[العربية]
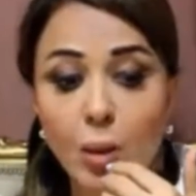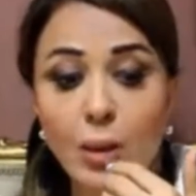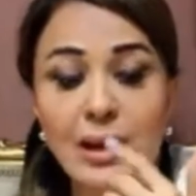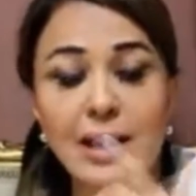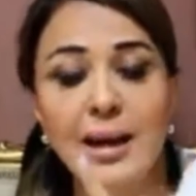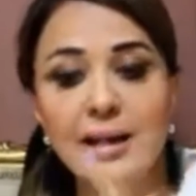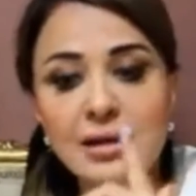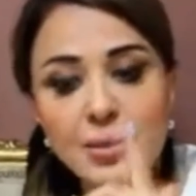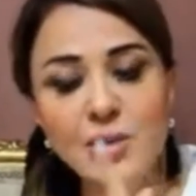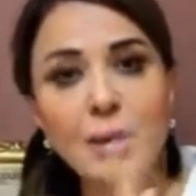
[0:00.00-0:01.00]
واللي
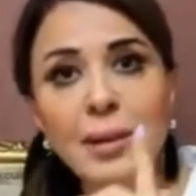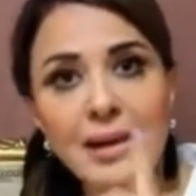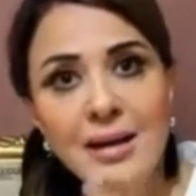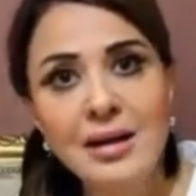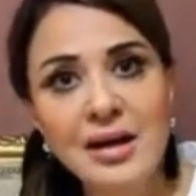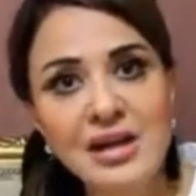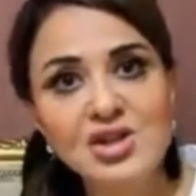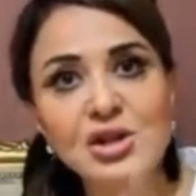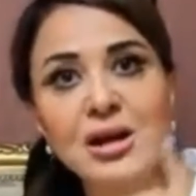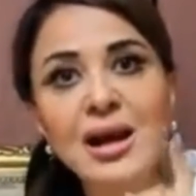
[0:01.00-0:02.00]
كانت بتعمل
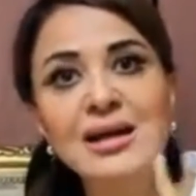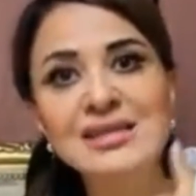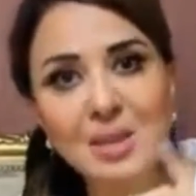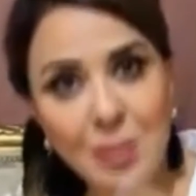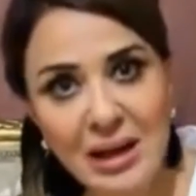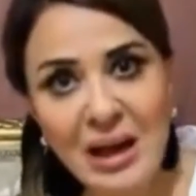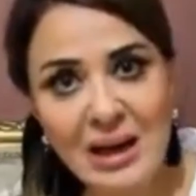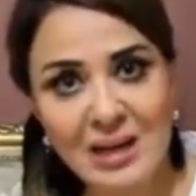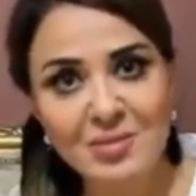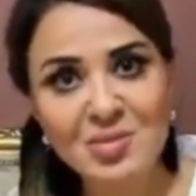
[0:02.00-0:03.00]
الناريشن لايزا
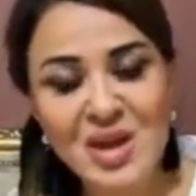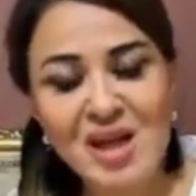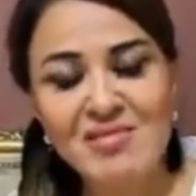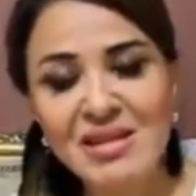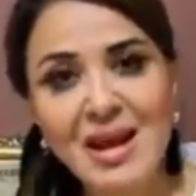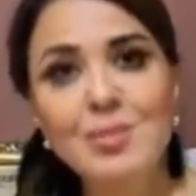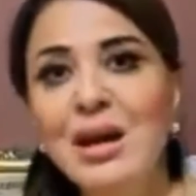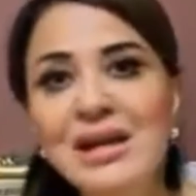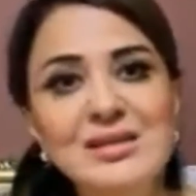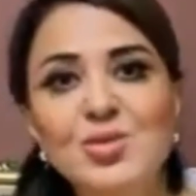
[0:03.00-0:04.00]
مانيلي فدايما
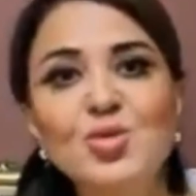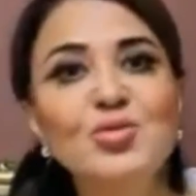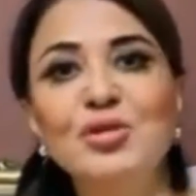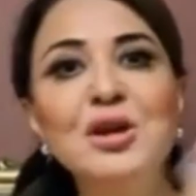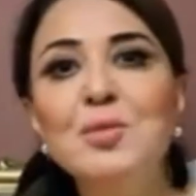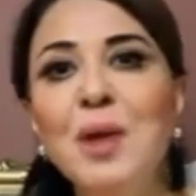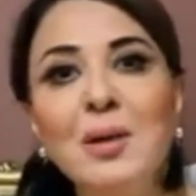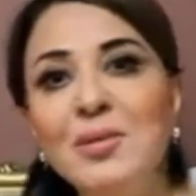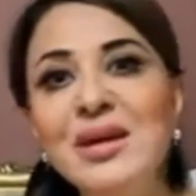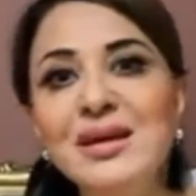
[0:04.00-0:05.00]
لازم يكون في نجمه
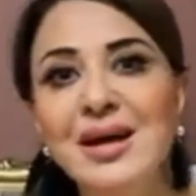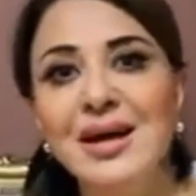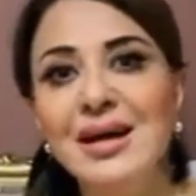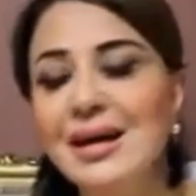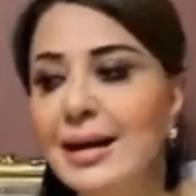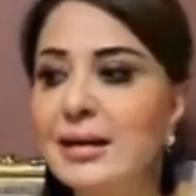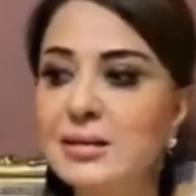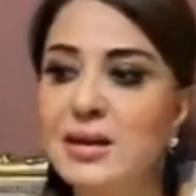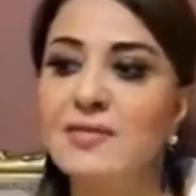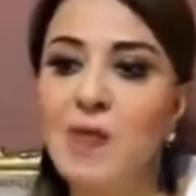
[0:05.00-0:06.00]
كبيره هي اللي
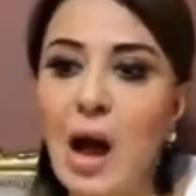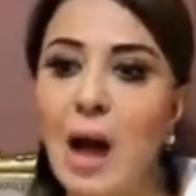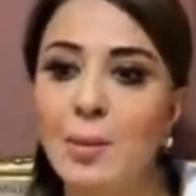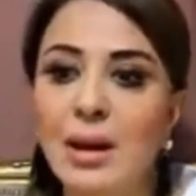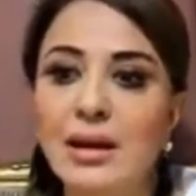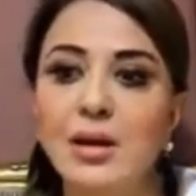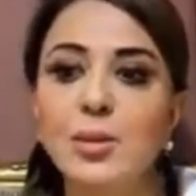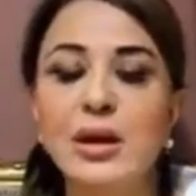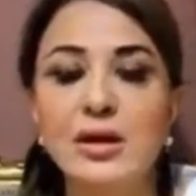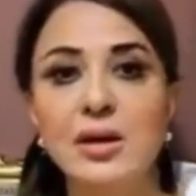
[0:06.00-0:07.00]
ترافق عمل
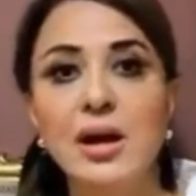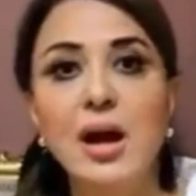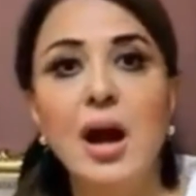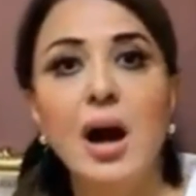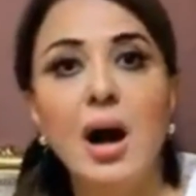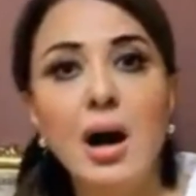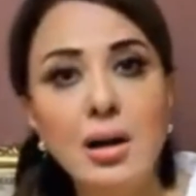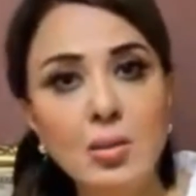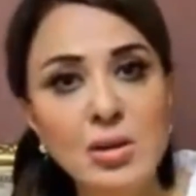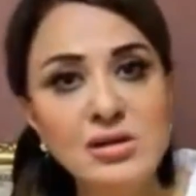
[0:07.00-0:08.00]
كبير
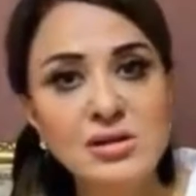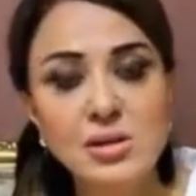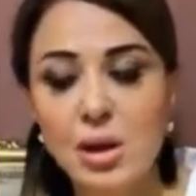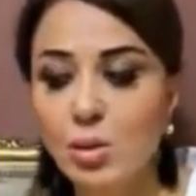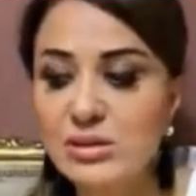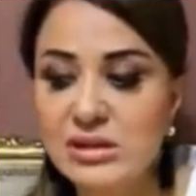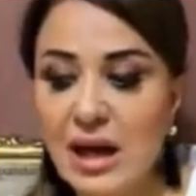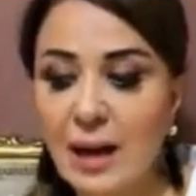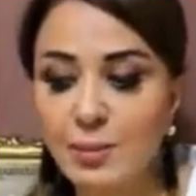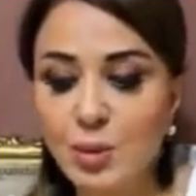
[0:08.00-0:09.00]
المز وسي
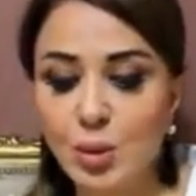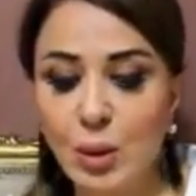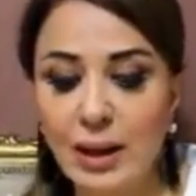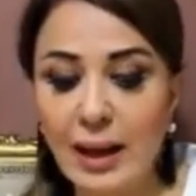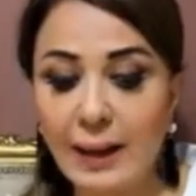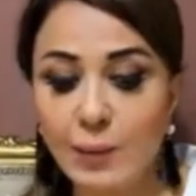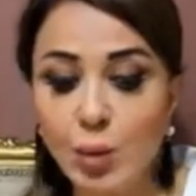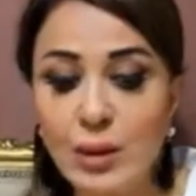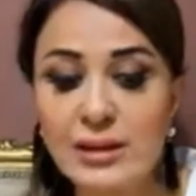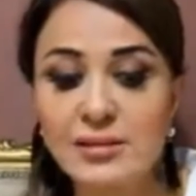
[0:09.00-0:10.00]
عبده
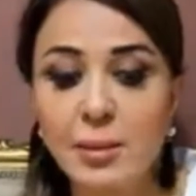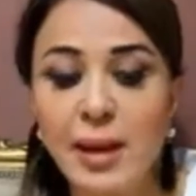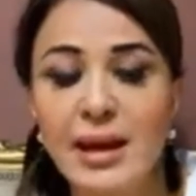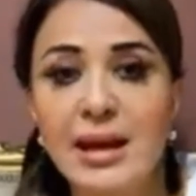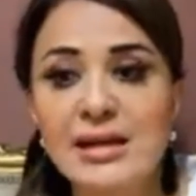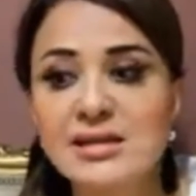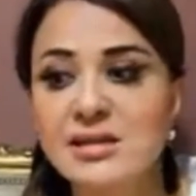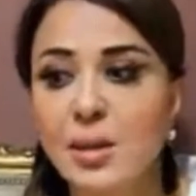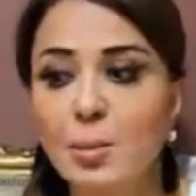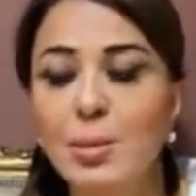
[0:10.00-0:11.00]
الحمولي
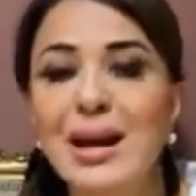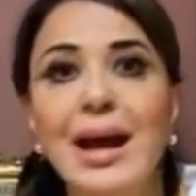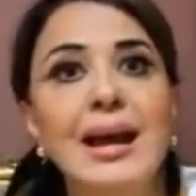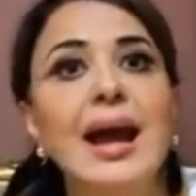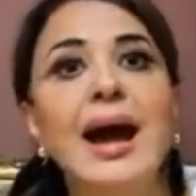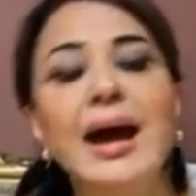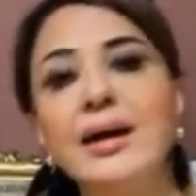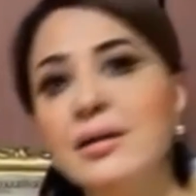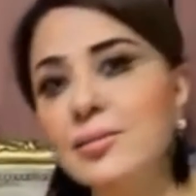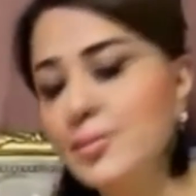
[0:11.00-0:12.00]
تميز
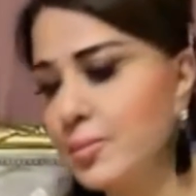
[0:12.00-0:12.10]
بالالحان